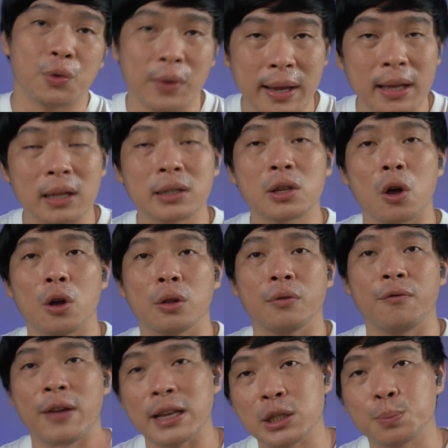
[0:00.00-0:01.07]
reels on
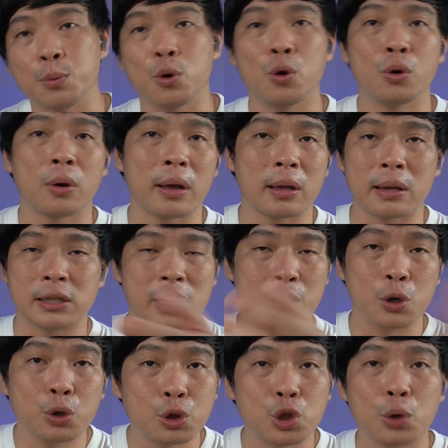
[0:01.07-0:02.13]
Facebook, sa
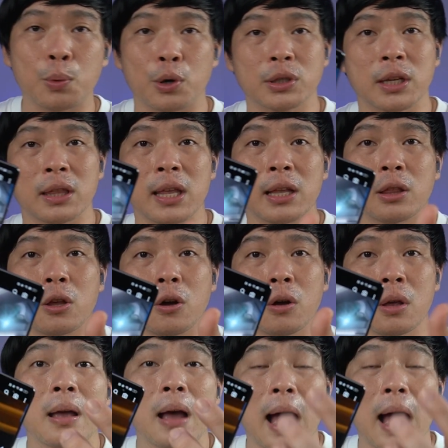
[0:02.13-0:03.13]
YouTube, or sa TikTok,